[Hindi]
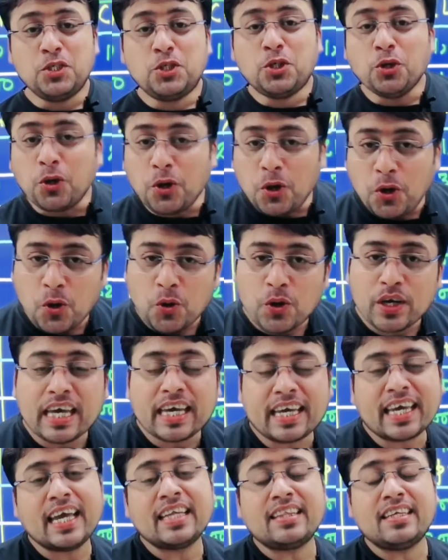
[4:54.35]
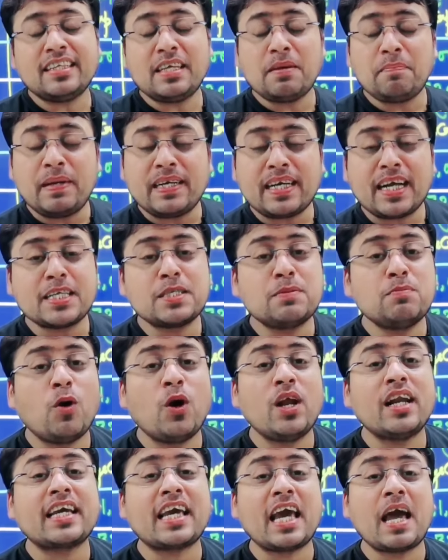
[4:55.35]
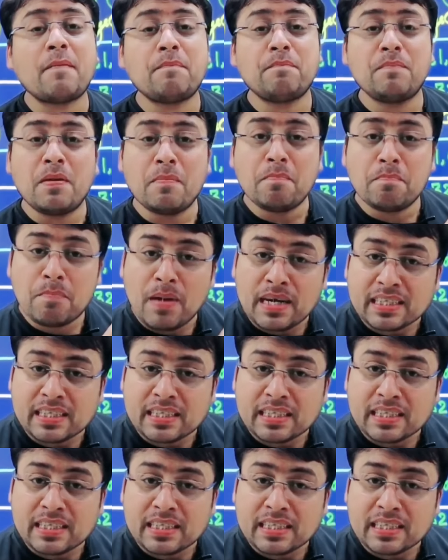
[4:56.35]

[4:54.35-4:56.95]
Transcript: जो लोग ये कहते थे बेटा स्मॉल कैप में